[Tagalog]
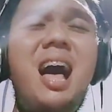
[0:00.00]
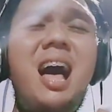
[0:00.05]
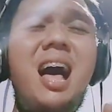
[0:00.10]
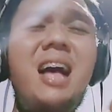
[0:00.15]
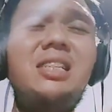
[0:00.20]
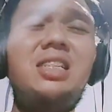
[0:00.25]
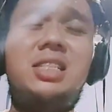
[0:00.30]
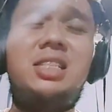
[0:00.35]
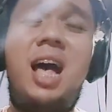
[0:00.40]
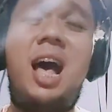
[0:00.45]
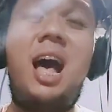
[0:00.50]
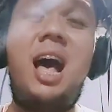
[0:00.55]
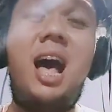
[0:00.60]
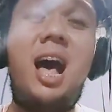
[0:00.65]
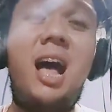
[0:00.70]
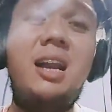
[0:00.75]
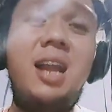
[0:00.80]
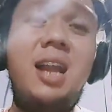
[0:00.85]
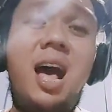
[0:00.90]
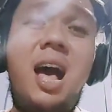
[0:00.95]

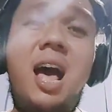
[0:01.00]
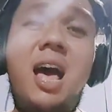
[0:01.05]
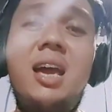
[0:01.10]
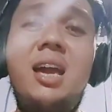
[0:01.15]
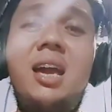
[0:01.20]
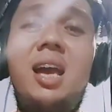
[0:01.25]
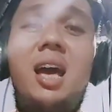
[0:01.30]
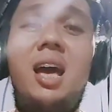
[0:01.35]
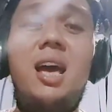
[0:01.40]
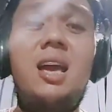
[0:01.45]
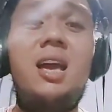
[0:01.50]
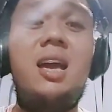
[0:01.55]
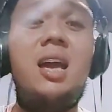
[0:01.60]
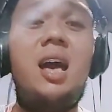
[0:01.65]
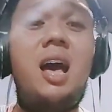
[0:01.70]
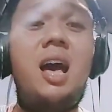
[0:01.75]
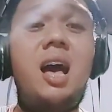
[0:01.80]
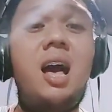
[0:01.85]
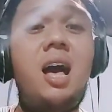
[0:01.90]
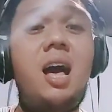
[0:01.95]
Sana'y
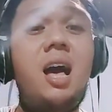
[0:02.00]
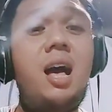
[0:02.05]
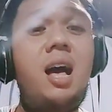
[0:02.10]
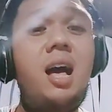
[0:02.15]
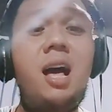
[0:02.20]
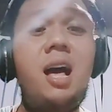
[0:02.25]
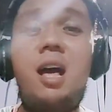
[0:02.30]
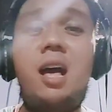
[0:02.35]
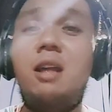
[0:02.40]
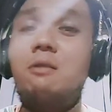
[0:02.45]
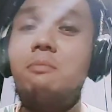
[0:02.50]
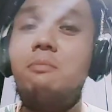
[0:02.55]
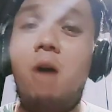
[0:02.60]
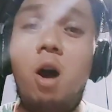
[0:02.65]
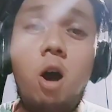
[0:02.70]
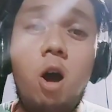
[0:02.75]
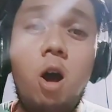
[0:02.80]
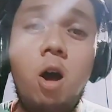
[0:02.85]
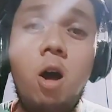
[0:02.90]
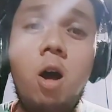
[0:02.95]
hayaan
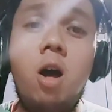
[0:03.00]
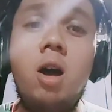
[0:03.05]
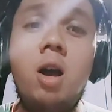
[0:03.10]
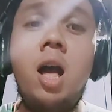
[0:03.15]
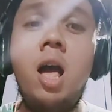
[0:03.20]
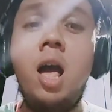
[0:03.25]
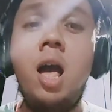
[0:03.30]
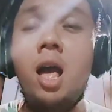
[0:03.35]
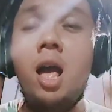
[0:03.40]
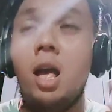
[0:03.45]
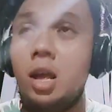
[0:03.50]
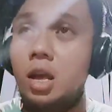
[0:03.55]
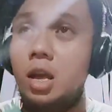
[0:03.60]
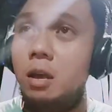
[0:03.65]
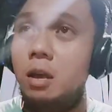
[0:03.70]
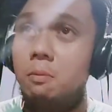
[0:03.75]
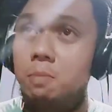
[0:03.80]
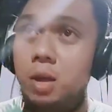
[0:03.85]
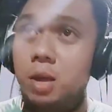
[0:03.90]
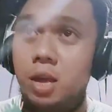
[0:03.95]
mong
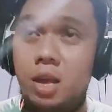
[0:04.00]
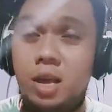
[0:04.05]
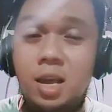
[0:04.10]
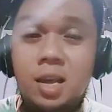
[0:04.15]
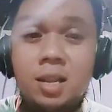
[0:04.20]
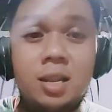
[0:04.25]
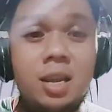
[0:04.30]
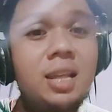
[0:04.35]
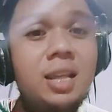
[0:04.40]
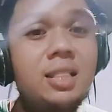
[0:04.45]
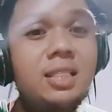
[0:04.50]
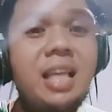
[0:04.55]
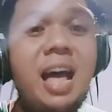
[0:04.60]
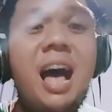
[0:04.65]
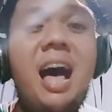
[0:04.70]
ibigin kita